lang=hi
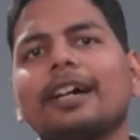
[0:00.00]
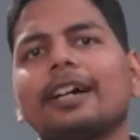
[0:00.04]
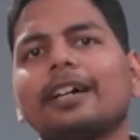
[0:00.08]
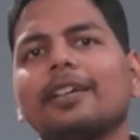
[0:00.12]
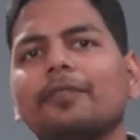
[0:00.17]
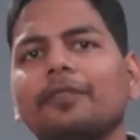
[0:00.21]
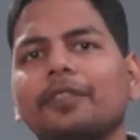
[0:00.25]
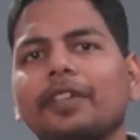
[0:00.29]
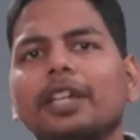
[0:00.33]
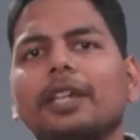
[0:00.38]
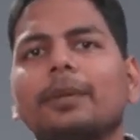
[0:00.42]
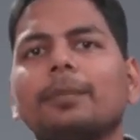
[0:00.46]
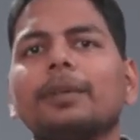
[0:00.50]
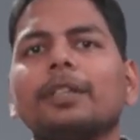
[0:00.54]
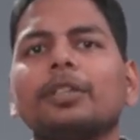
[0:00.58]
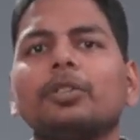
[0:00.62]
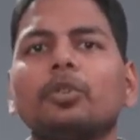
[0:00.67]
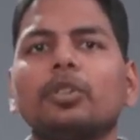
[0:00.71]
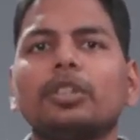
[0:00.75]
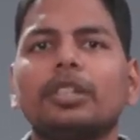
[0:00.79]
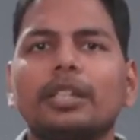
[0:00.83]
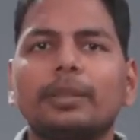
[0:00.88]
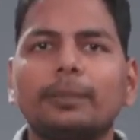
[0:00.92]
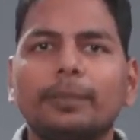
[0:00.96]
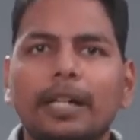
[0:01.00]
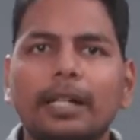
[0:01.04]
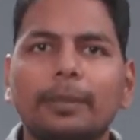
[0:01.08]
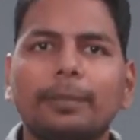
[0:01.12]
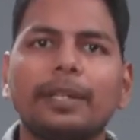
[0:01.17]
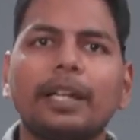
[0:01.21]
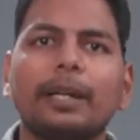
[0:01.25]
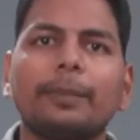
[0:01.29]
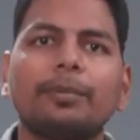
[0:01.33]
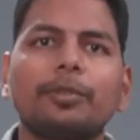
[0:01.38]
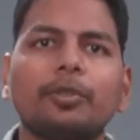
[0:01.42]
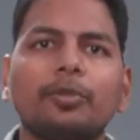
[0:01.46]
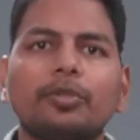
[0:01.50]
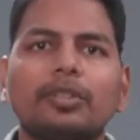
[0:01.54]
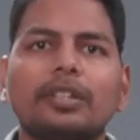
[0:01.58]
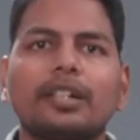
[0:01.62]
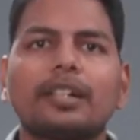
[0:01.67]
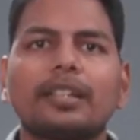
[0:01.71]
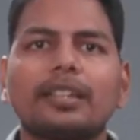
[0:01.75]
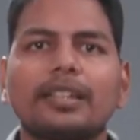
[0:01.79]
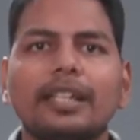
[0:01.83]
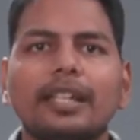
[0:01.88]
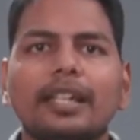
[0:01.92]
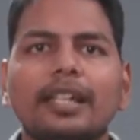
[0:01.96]
अगर वीक में दो तीन बार भी आप यूज़
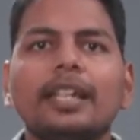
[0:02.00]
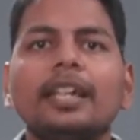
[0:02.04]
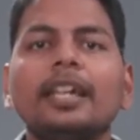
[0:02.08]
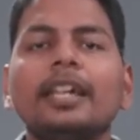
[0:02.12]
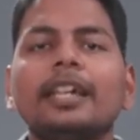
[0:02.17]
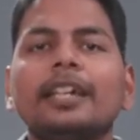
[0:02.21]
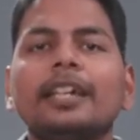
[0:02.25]
करते हैं